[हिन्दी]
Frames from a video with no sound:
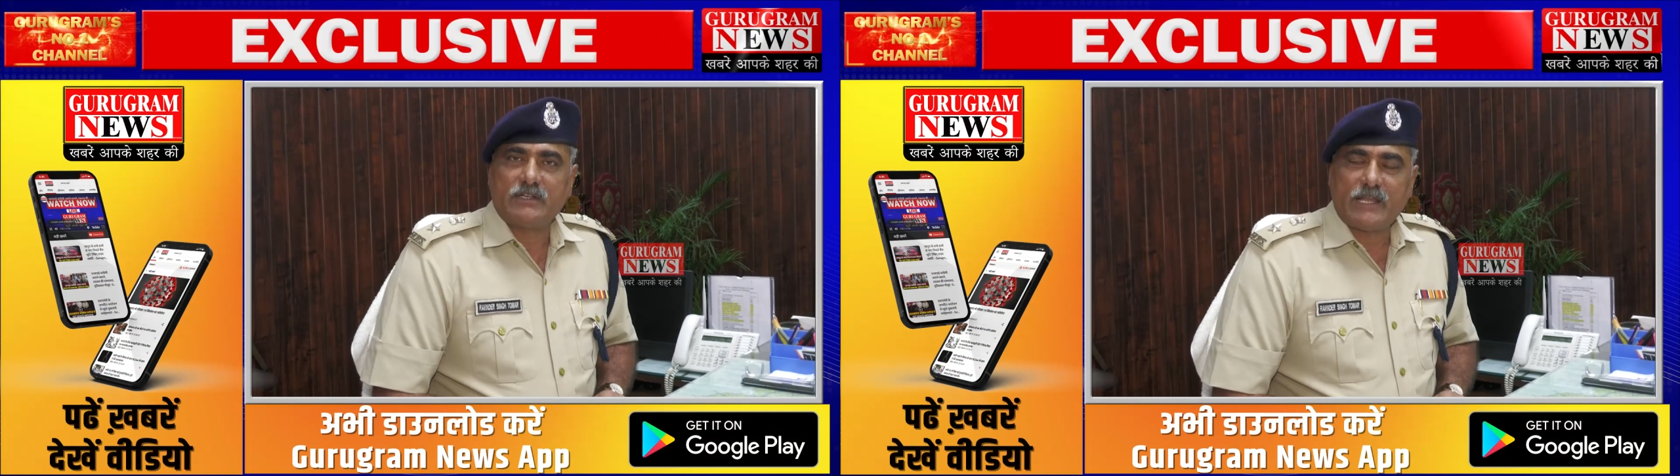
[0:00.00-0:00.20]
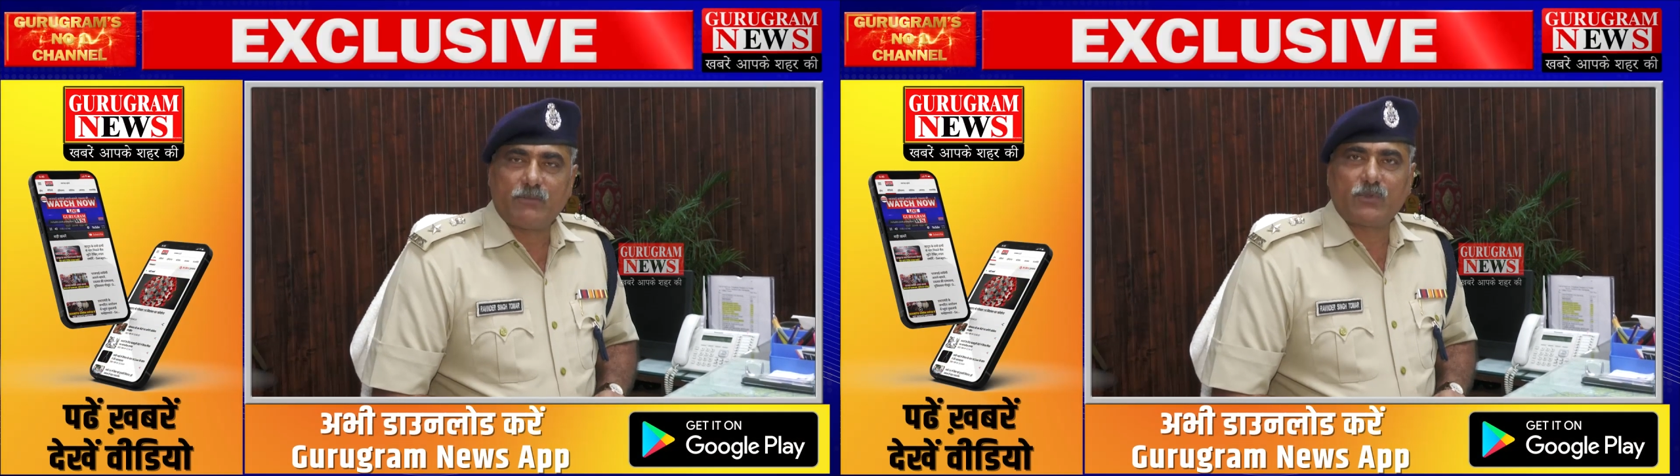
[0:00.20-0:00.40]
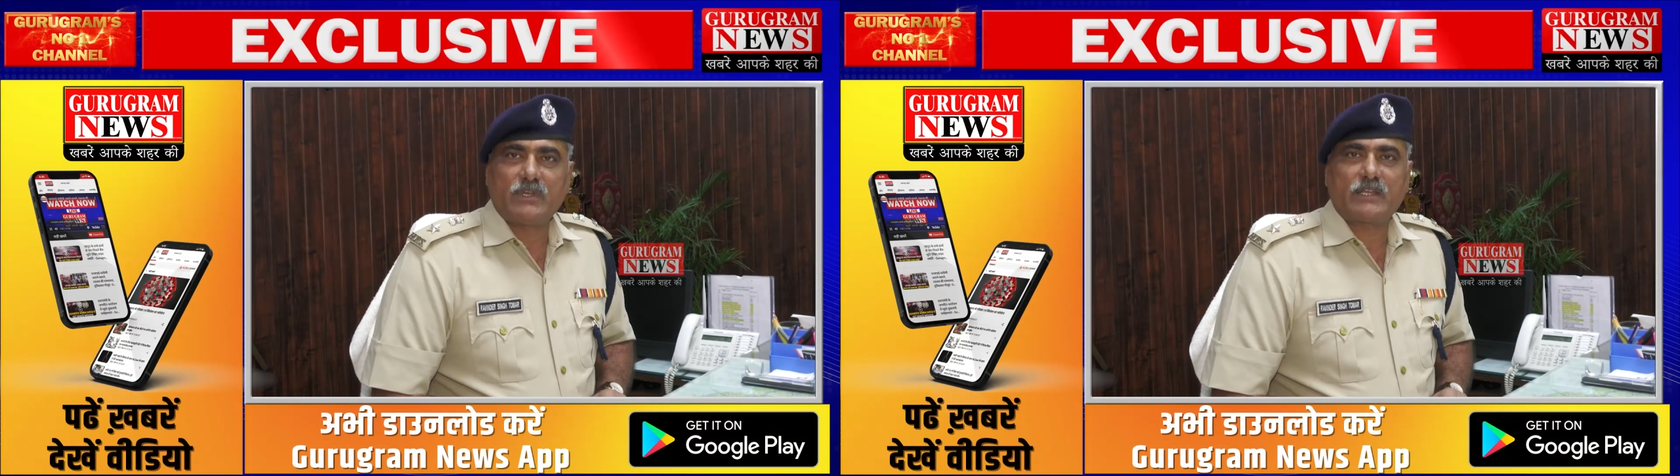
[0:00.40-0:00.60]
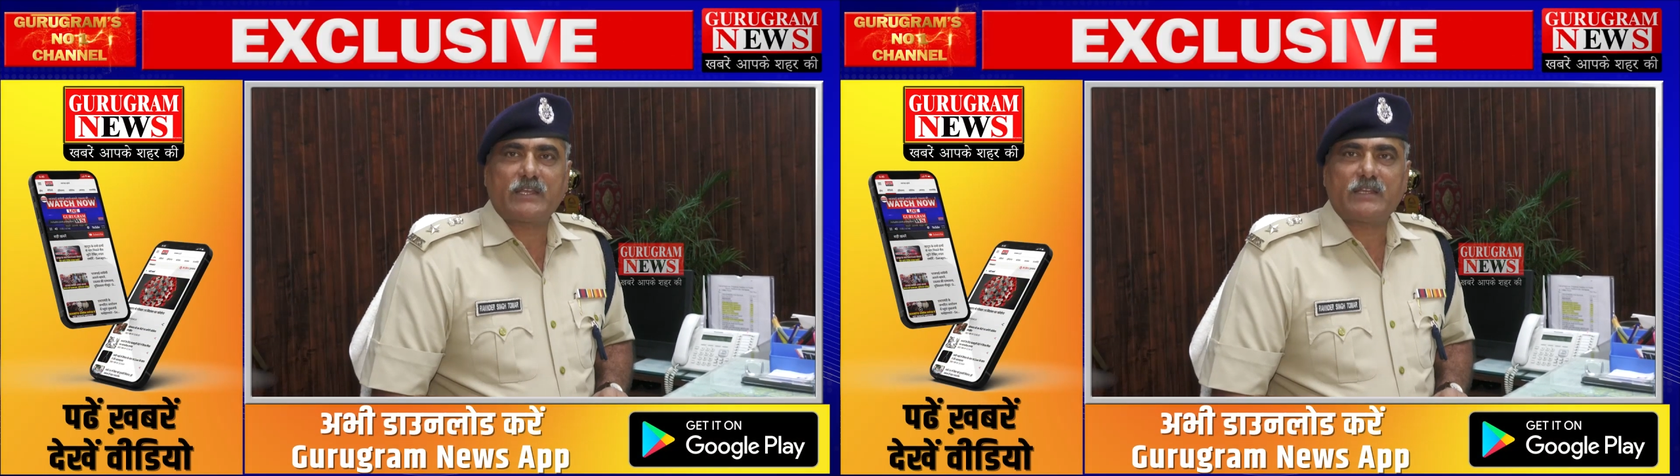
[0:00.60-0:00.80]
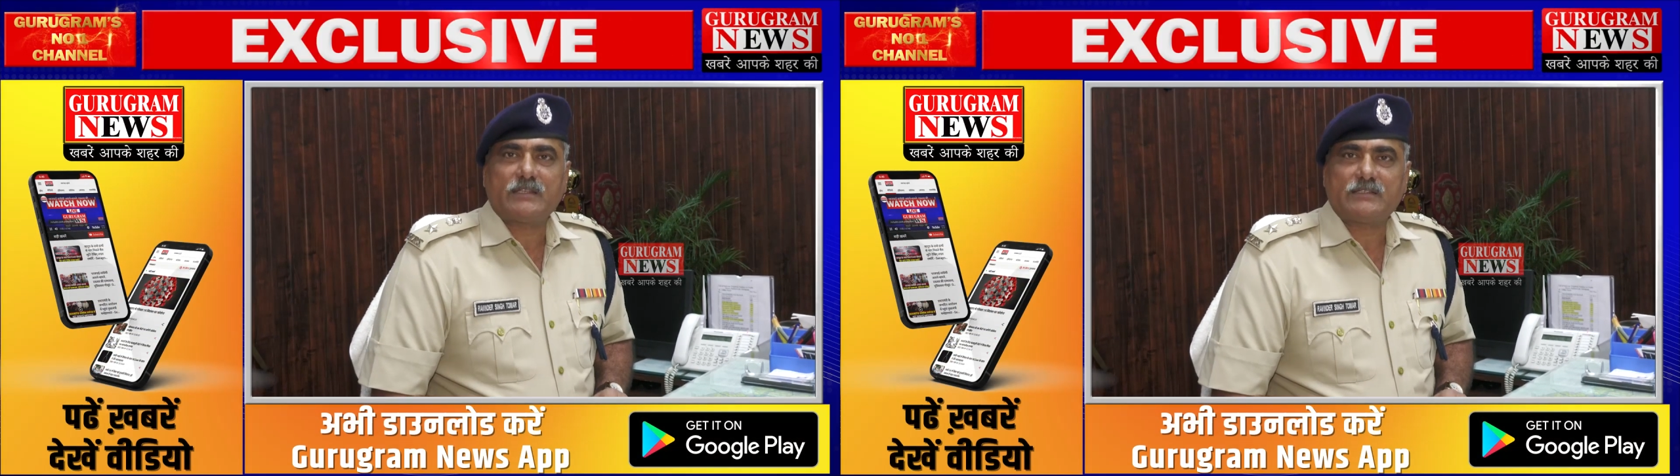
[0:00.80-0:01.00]
डेमो दे
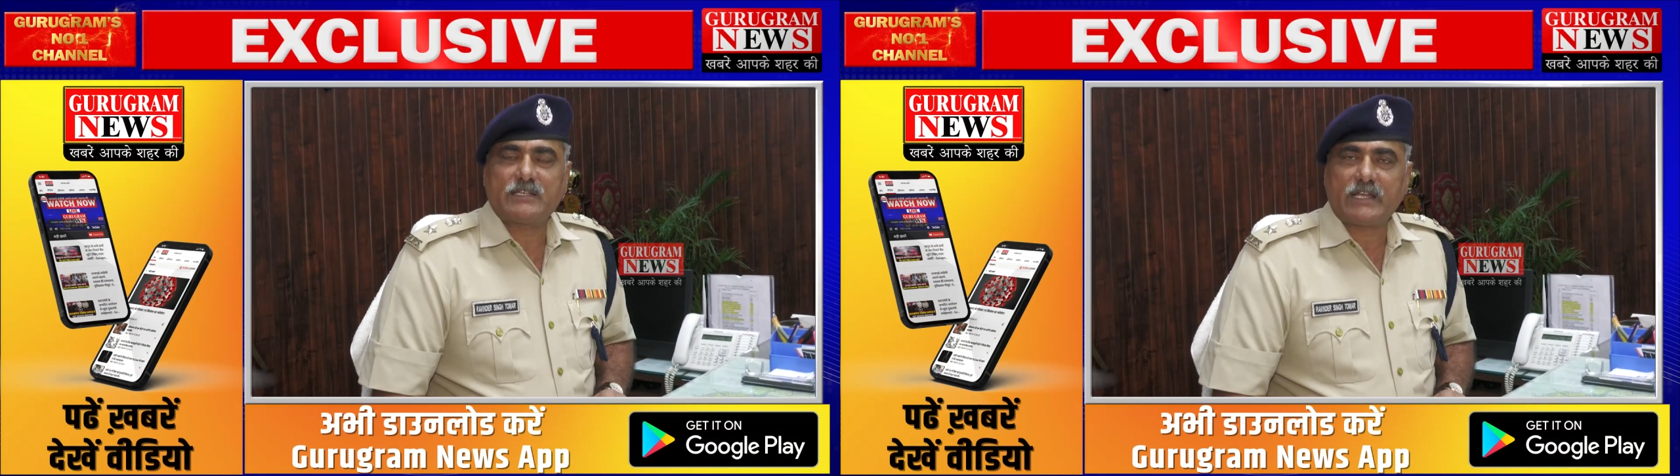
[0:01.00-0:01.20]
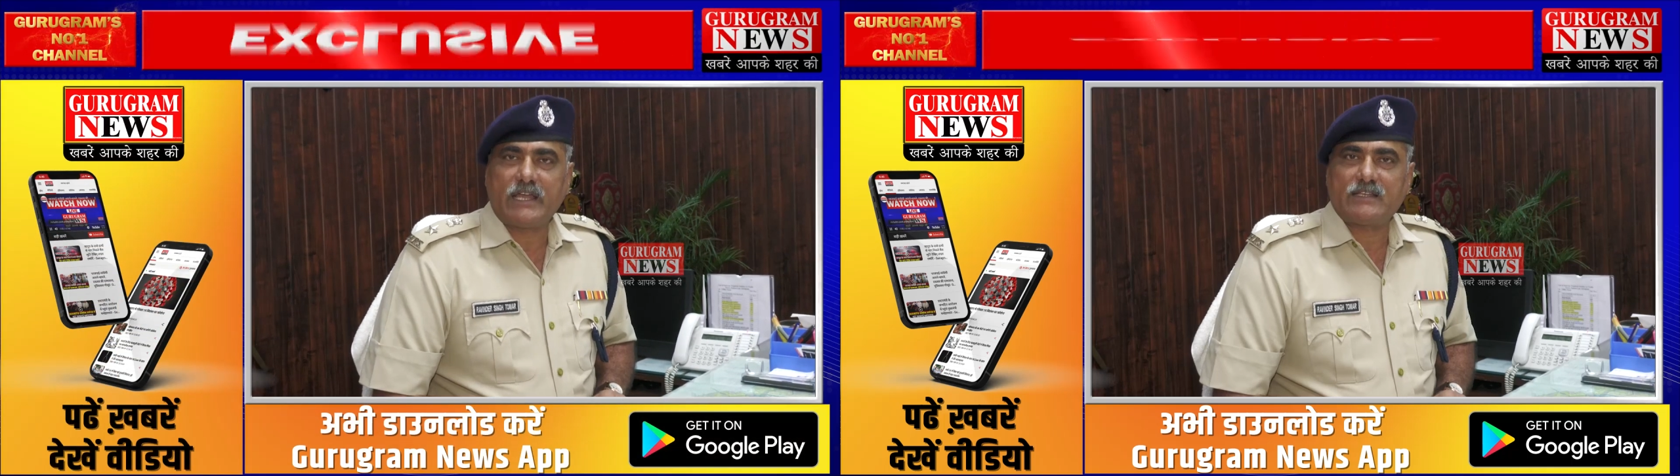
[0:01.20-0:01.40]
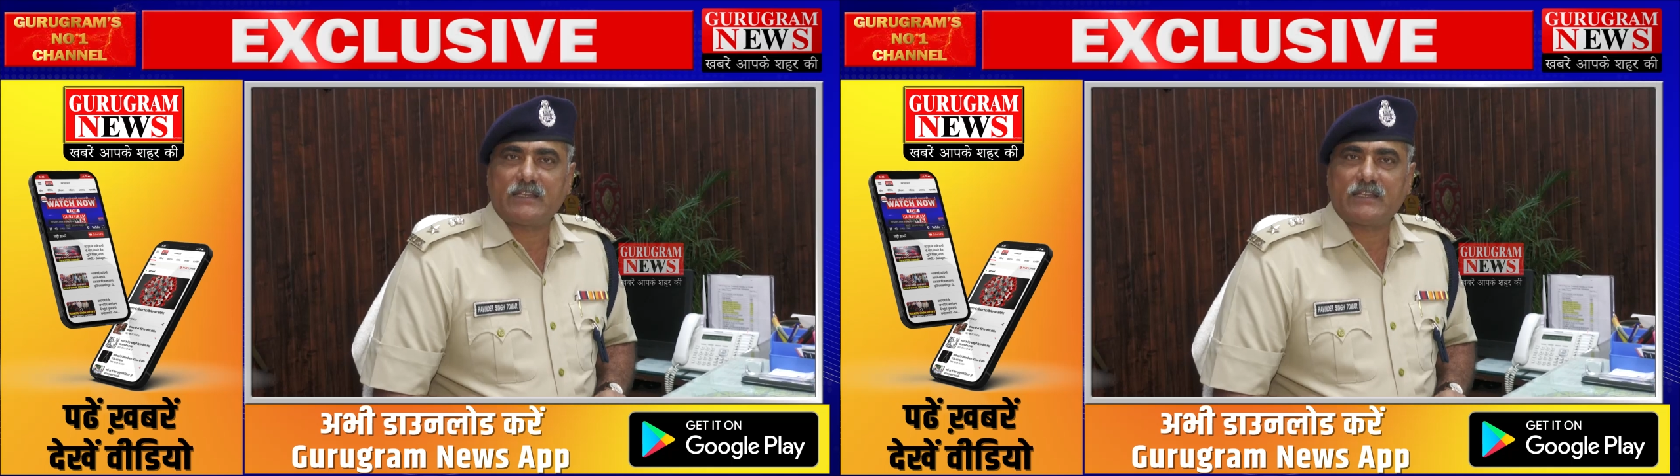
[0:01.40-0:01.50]
के सिखाई